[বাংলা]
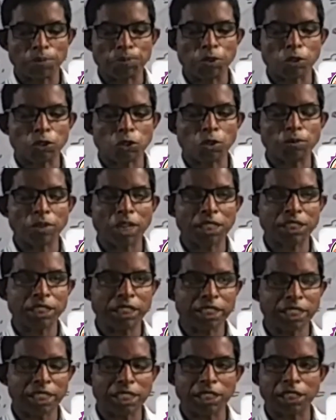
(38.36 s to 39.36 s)
প্রথম
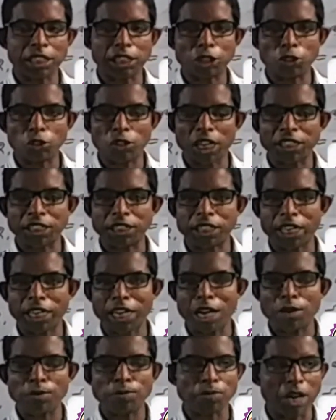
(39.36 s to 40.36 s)
রাশিকে দ্বিতীয় রাশি
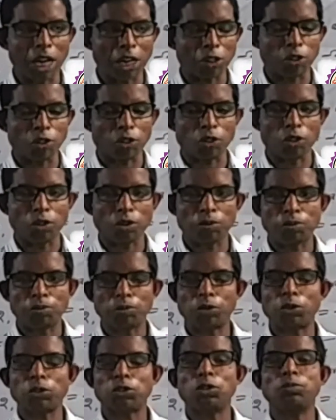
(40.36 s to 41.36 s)
দ্বারা ভাগ করো
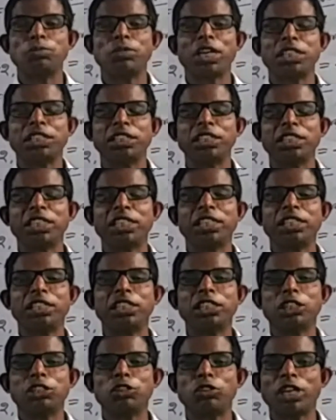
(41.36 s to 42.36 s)
প্রথম রাশিকে
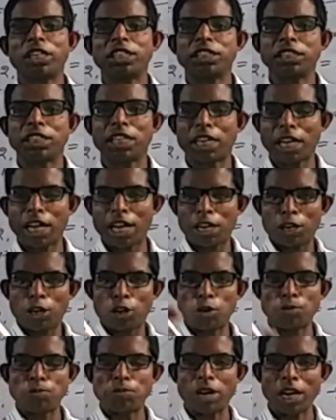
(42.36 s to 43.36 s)
দ্বিতীয় রাশি দ্বারা
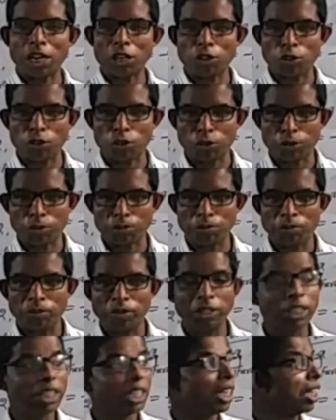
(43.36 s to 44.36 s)
ভাগ করো
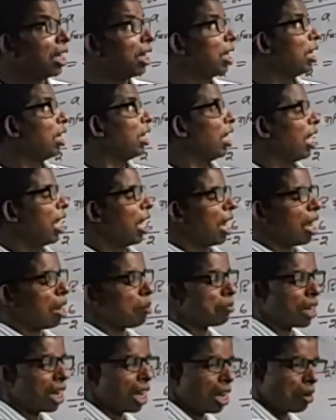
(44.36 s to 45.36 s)

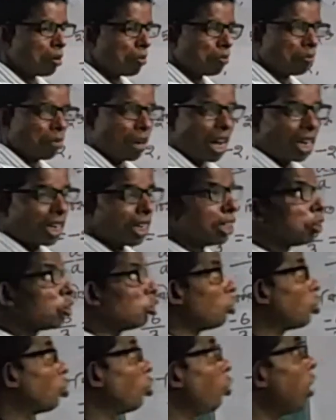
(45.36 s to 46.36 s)
আমরা ভাগের
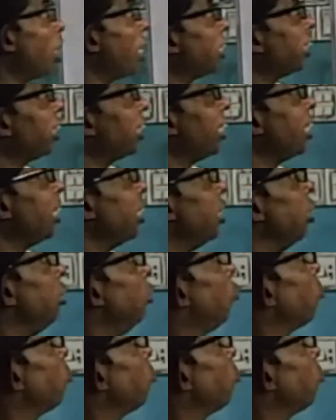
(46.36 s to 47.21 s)
সূত্রটা জেনে নিই